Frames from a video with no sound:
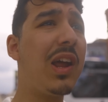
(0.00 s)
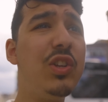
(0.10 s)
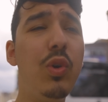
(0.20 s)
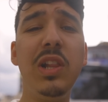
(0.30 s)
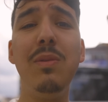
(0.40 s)

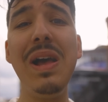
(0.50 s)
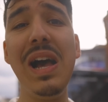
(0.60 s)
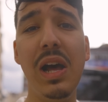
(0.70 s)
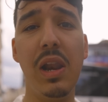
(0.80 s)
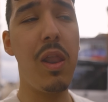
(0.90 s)
لقى شي واحد
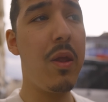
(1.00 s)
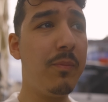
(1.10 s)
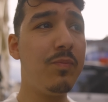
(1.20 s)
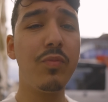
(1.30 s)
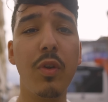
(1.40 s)
المحل
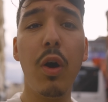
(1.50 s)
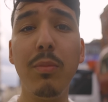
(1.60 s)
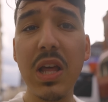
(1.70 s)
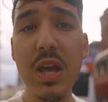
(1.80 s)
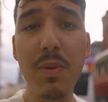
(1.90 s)

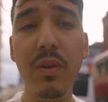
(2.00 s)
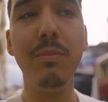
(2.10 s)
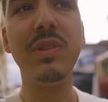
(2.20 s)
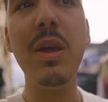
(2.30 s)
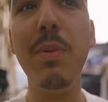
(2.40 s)
ومطيبين
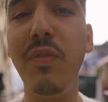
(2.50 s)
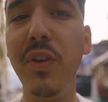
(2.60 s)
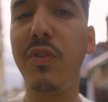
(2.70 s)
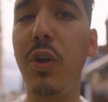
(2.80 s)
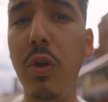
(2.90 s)
مطيبين
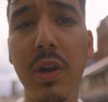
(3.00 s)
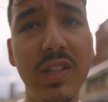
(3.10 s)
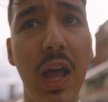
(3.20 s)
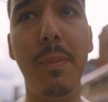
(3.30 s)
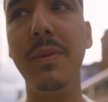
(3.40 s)
فيه في كورونا
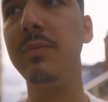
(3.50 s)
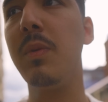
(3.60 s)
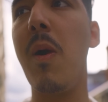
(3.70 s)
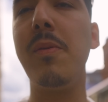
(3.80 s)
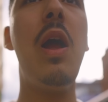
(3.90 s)
صاحبي
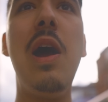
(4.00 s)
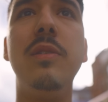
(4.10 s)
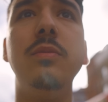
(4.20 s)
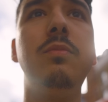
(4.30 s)
يا